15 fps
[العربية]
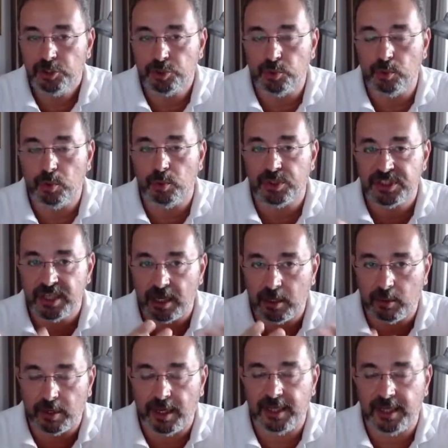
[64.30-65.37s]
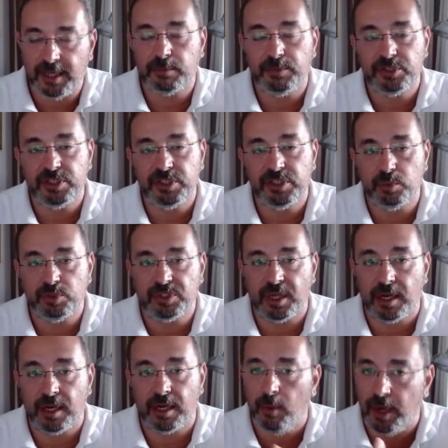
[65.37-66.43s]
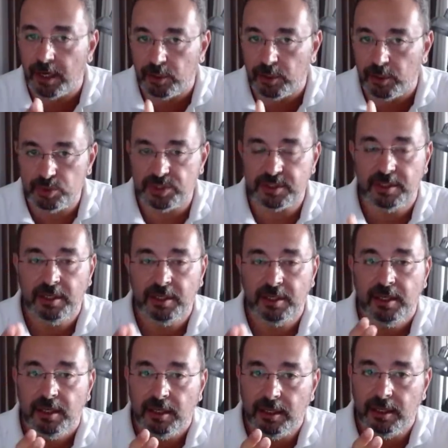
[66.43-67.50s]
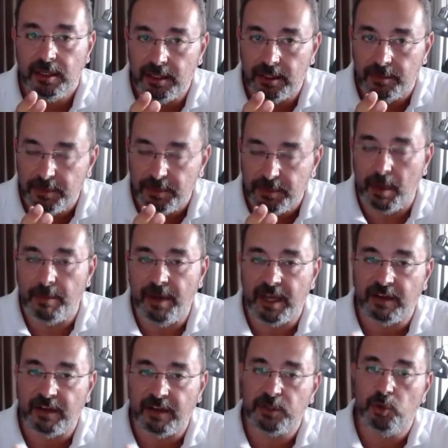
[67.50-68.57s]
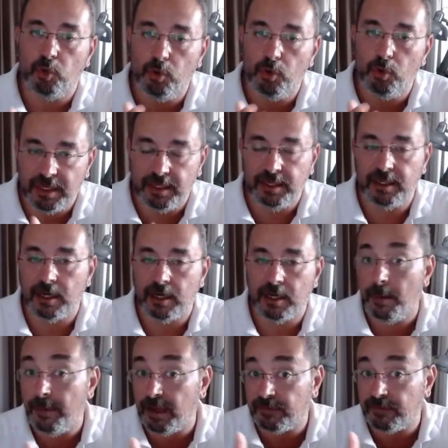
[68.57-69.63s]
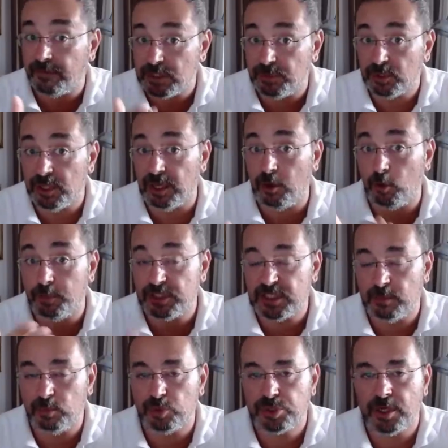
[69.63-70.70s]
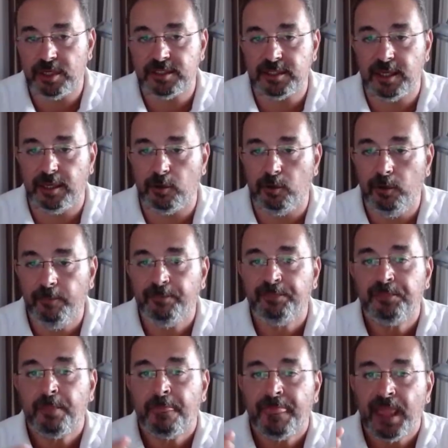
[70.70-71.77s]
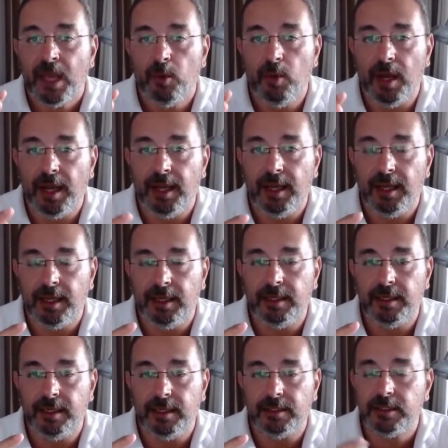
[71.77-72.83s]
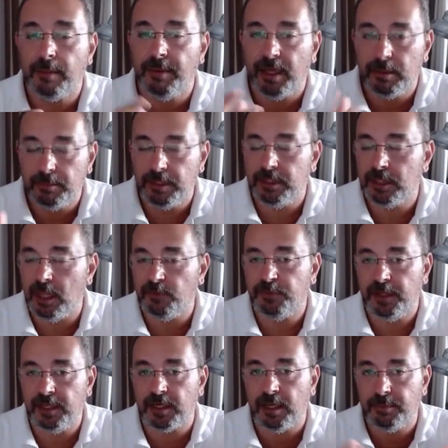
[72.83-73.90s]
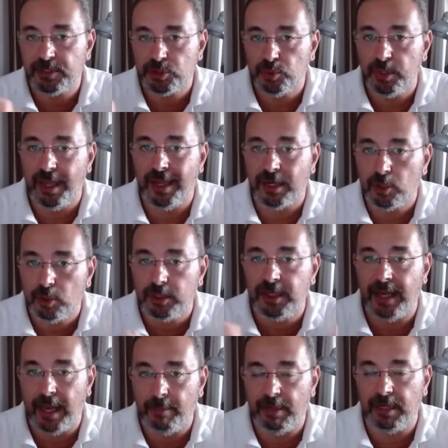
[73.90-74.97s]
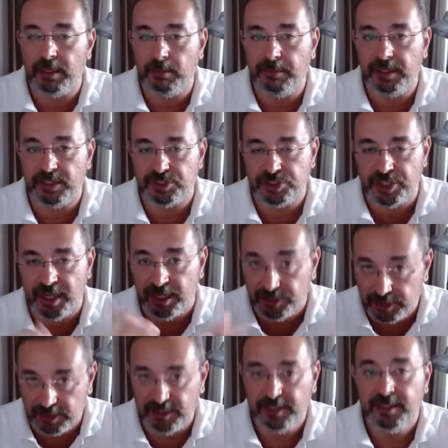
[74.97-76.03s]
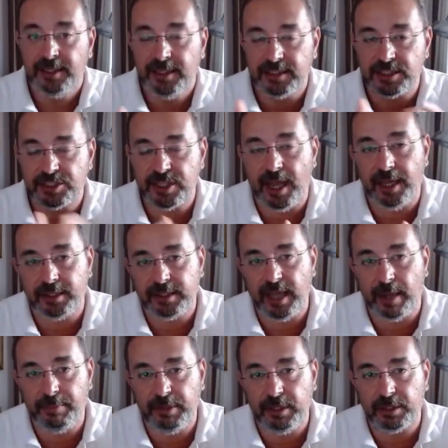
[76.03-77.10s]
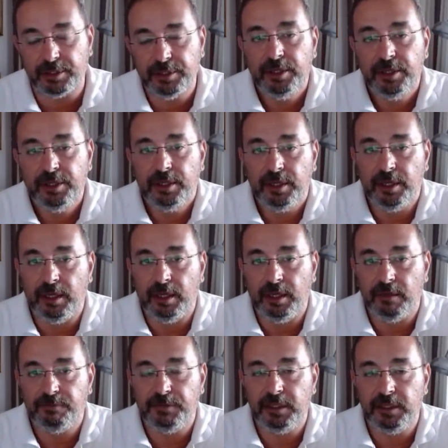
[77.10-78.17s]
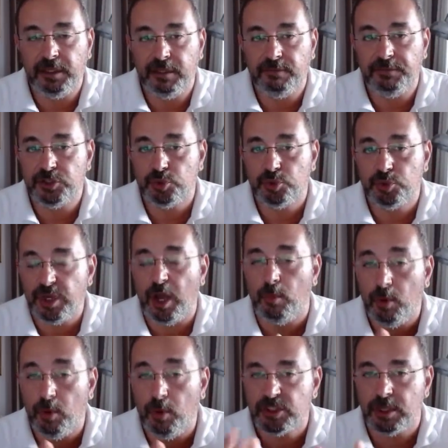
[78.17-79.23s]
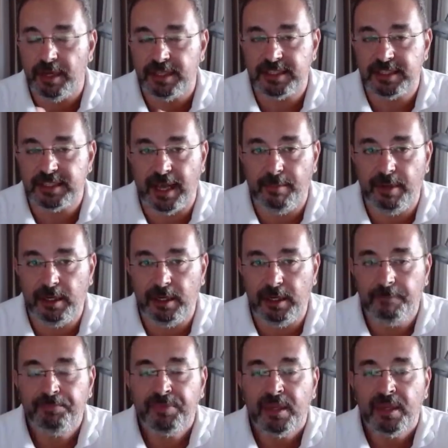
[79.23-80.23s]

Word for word: شؤون الوزاره ورئاسه مجلس الوزراء وعرنوس آه، مثل ما بعرف مدعوم من ايران ما بعرف اذا بيضل او بيسموا شخص غيره وطبعا بالاضافه ايران مسؤوله عن كل العمل الميليشياتي اذا صح التعبير آه، في في سوريا او معظم هذا العمل